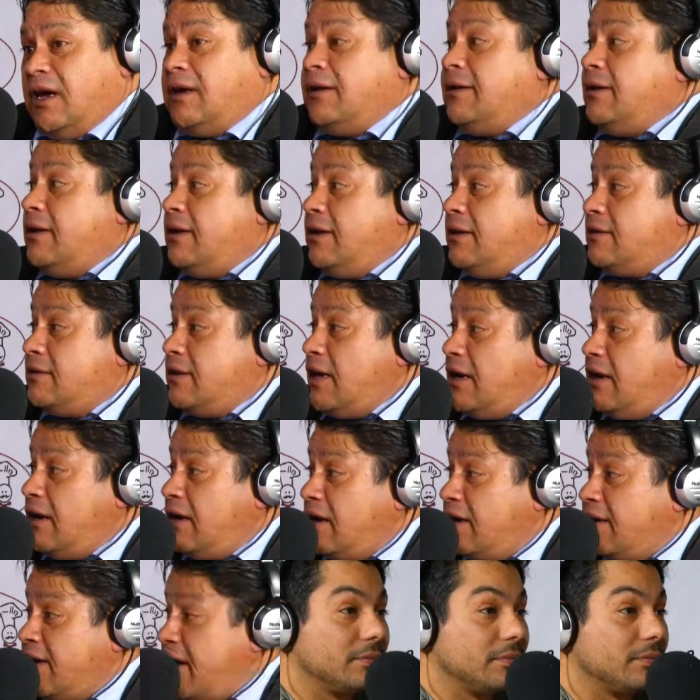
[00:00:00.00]
eh, eh, estar
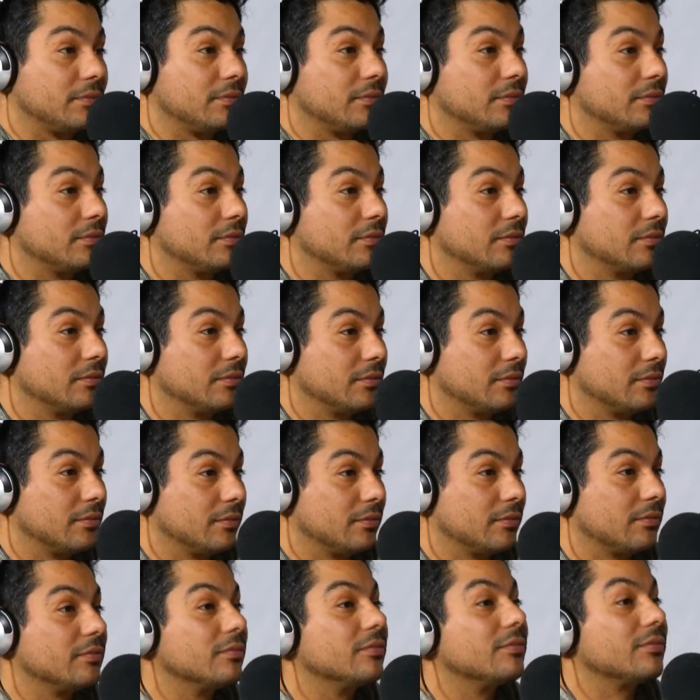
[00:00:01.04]
Radio
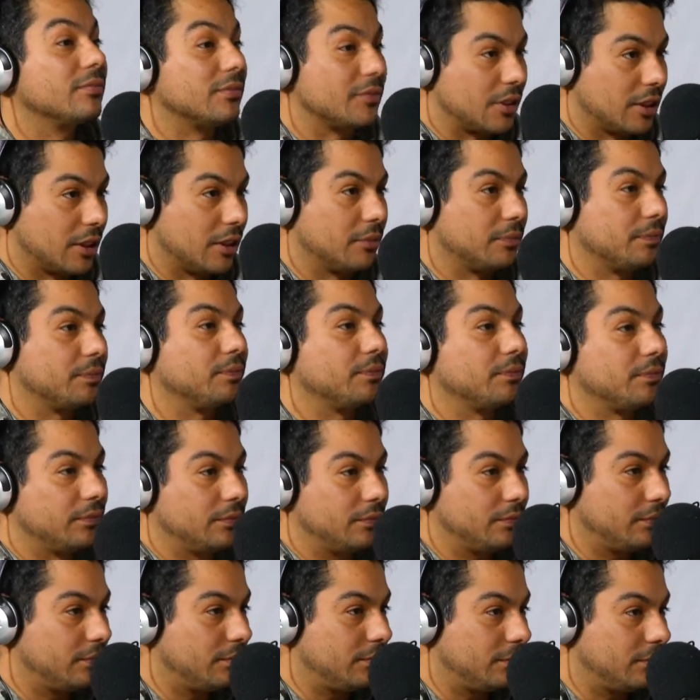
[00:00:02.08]
Candela, por citar
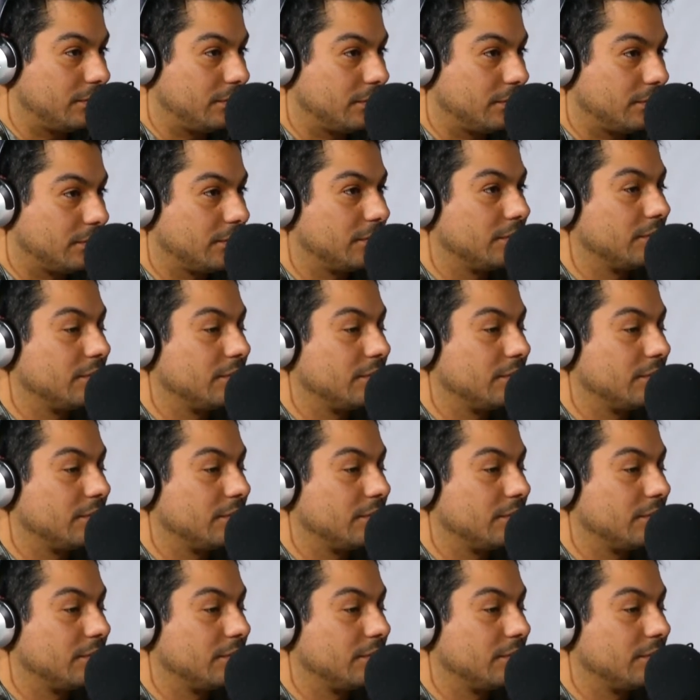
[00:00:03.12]
algunas radios,